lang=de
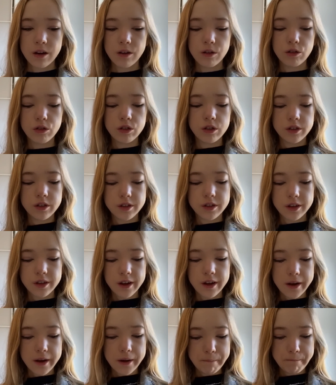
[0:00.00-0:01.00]
Und
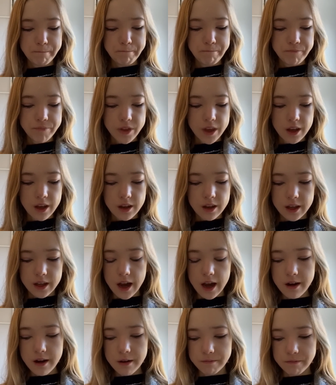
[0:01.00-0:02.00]
ähm,
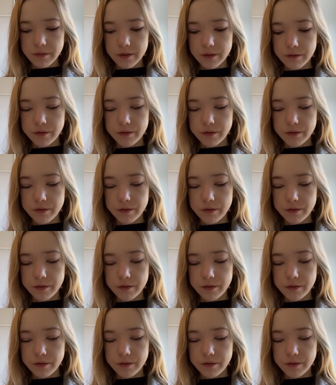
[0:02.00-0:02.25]
ja,